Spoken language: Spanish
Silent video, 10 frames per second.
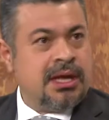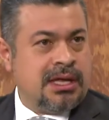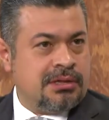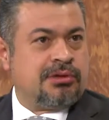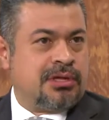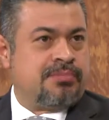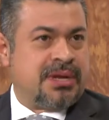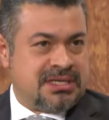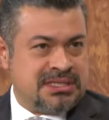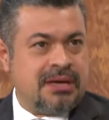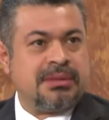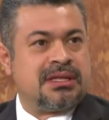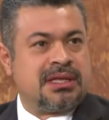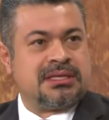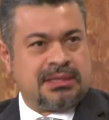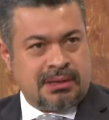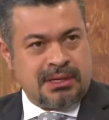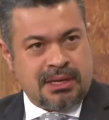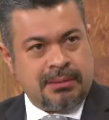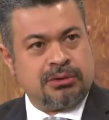en donde precisamente se
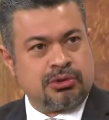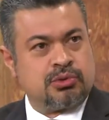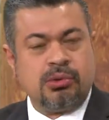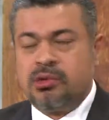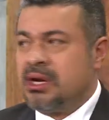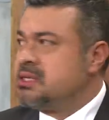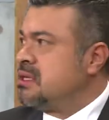van eventos culturales,